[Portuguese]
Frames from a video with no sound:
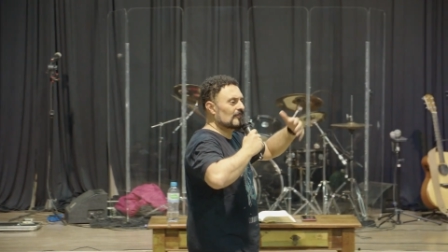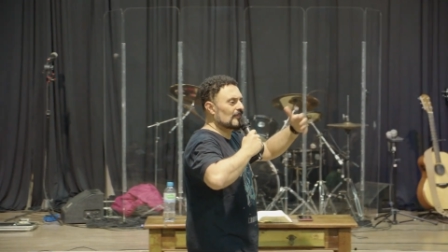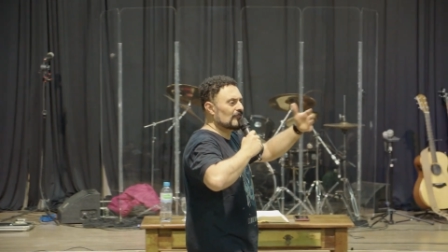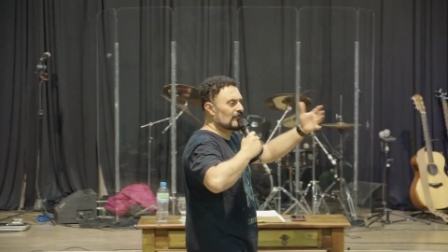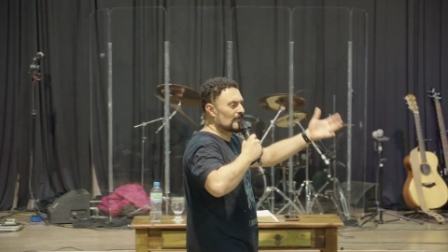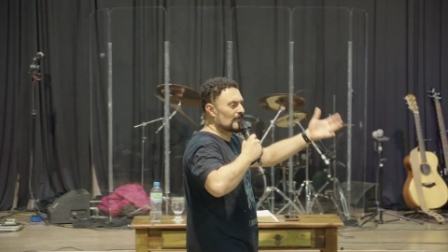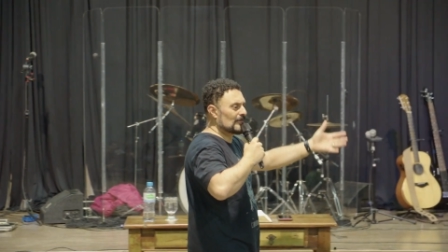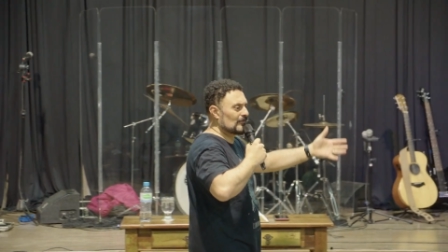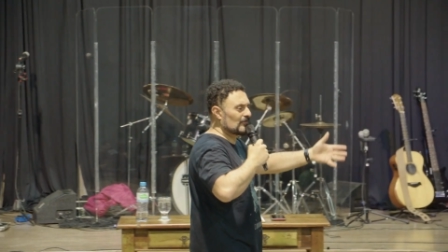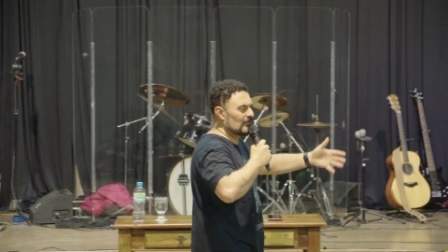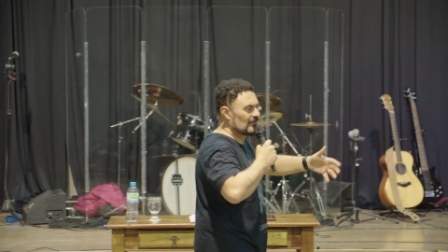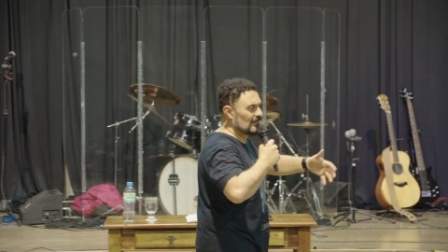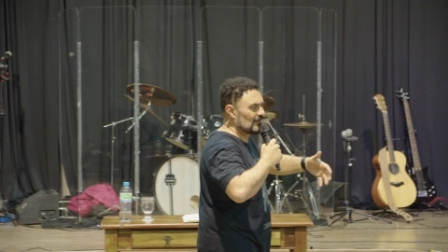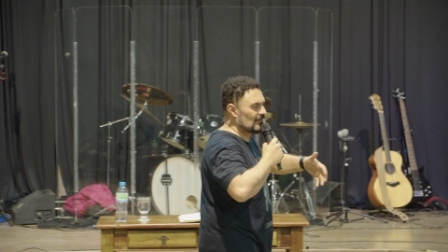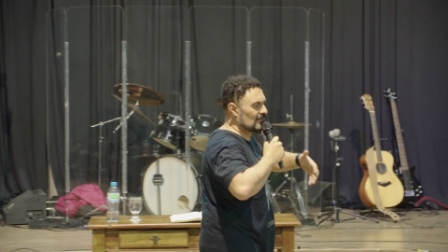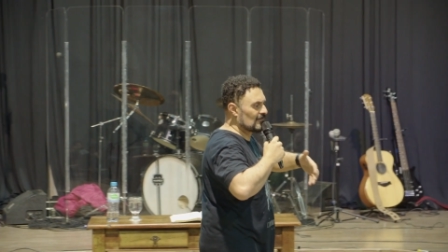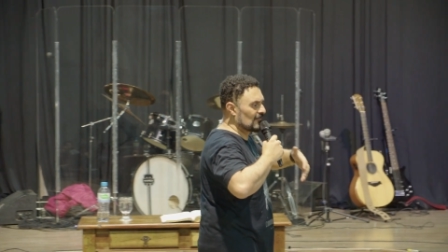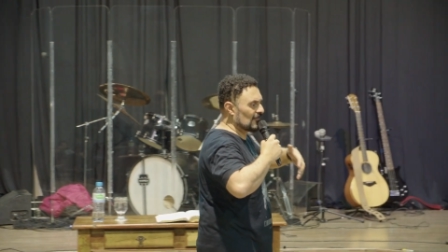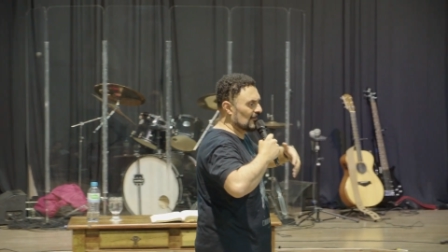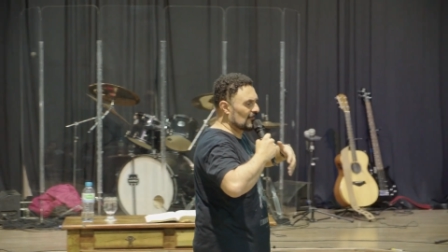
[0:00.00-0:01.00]
na formatura da
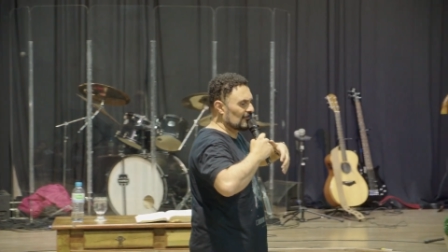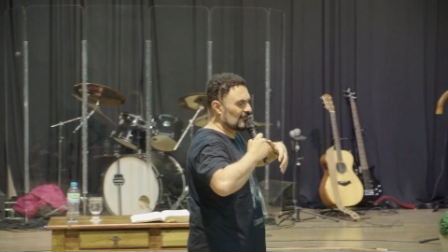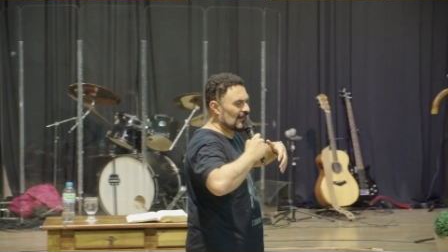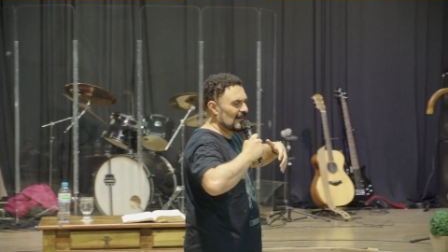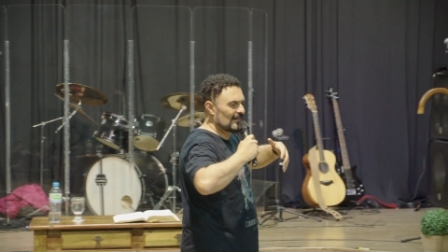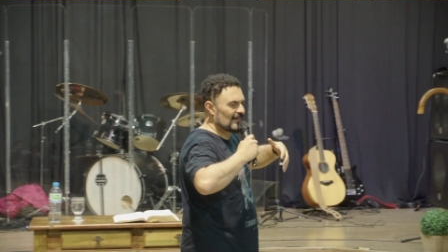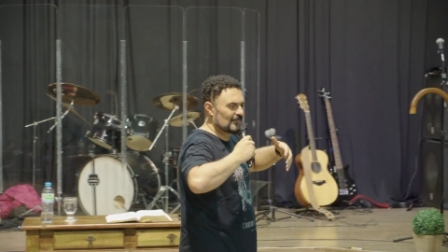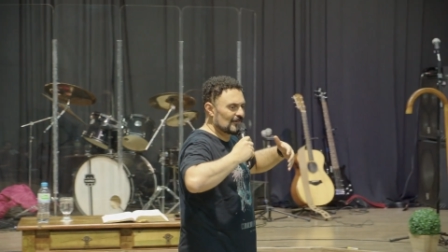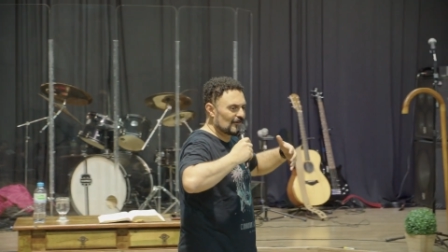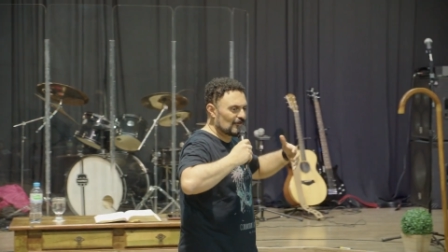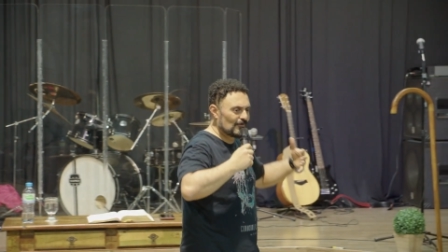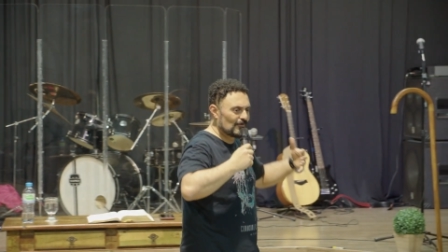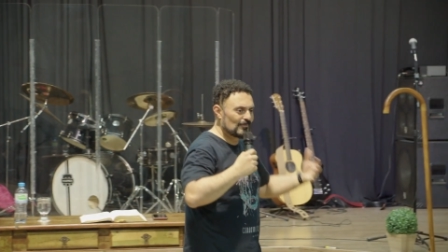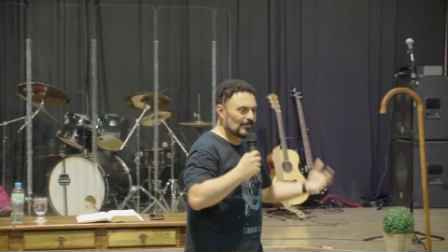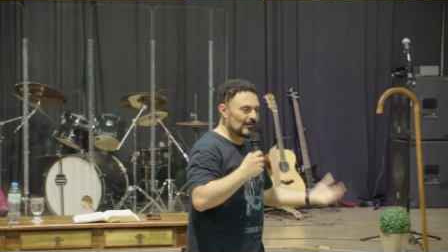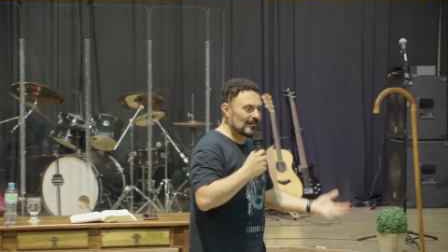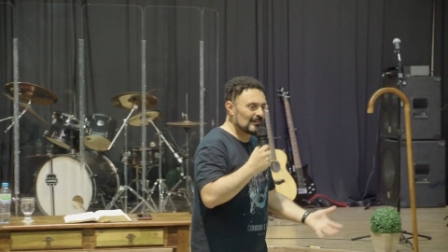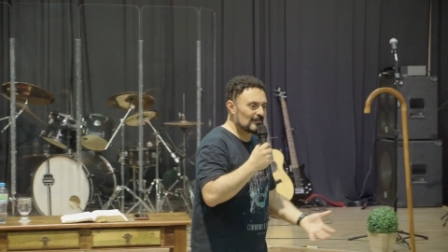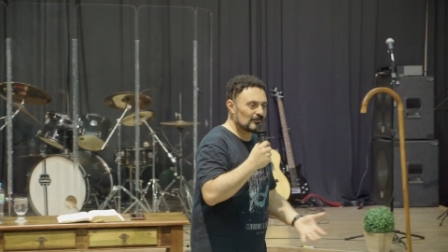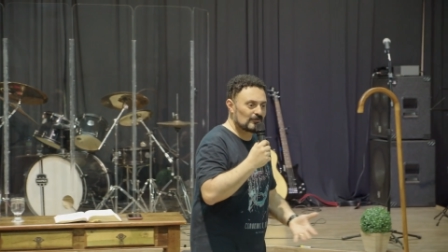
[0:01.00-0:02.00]
faculdade,
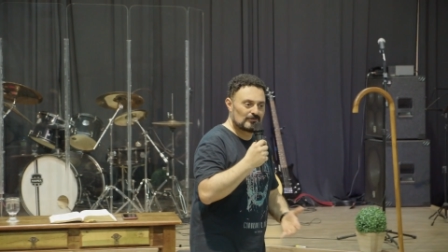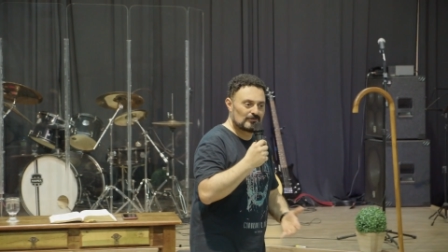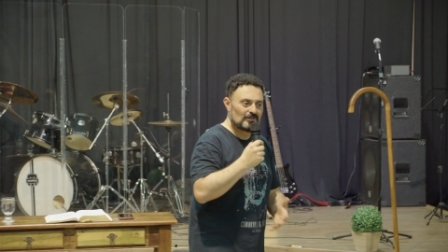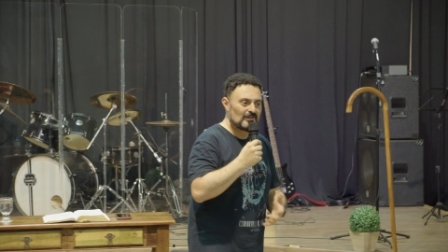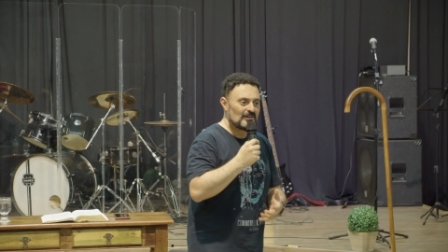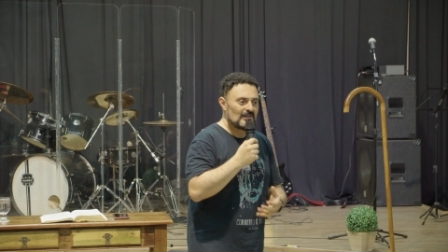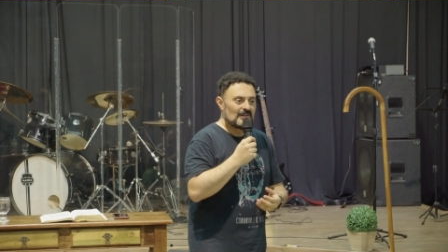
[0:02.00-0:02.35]
acompanha tudo.